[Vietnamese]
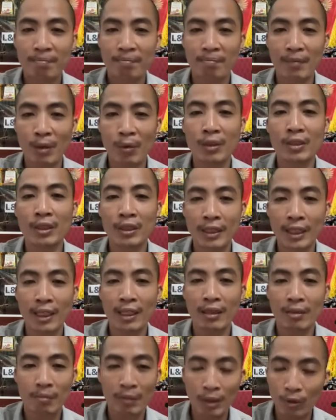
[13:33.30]
bác con tư nhá
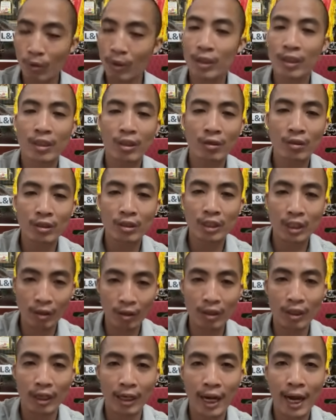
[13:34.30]
con nuôi chưa tốt chưa
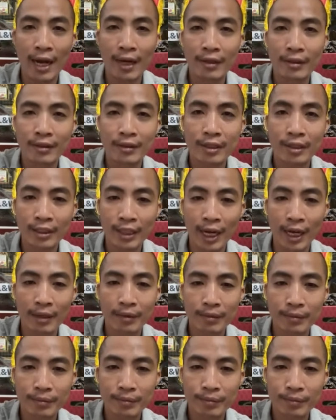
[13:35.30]
có lửa căng được chưa